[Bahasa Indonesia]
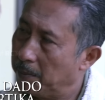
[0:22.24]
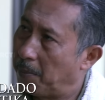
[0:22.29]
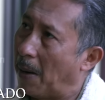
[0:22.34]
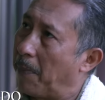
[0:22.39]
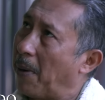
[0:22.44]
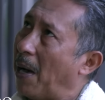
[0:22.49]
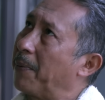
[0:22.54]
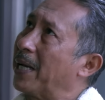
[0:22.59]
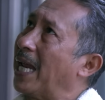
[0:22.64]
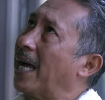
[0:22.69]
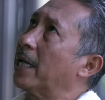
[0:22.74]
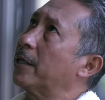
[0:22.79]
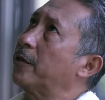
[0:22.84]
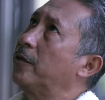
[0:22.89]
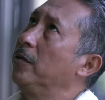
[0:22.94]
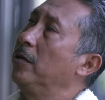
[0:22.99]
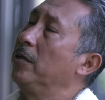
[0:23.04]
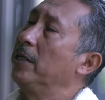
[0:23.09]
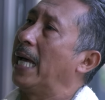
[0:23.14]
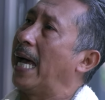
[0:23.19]
Bapak berangkat
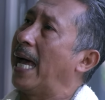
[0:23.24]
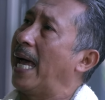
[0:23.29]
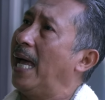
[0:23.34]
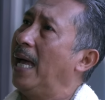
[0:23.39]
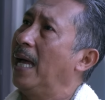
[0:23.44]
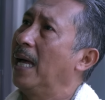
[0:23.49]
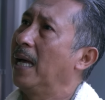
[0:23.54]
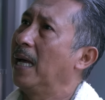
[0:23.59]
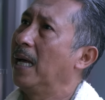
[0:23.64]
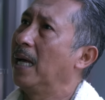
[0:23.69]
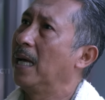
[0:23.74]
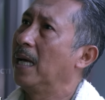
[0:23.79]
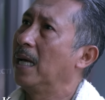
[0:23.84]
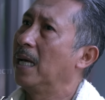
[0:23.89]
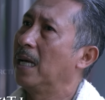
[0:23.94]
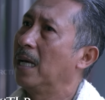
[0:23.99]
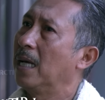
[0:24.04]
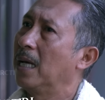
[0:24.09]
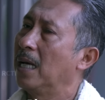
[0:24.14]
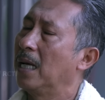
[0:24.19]
dulu ya.
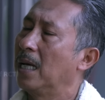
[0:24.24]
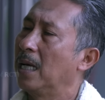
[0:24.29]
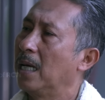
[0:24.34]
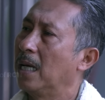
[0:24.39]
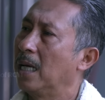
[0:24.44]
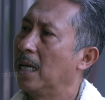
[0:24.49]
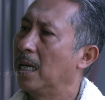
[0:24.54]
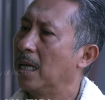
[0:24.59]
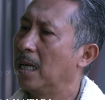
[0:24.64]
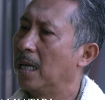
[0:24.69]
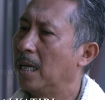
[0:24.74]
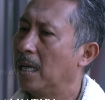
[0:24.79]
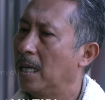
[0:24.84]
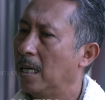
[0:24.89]
Pak, saya Pak.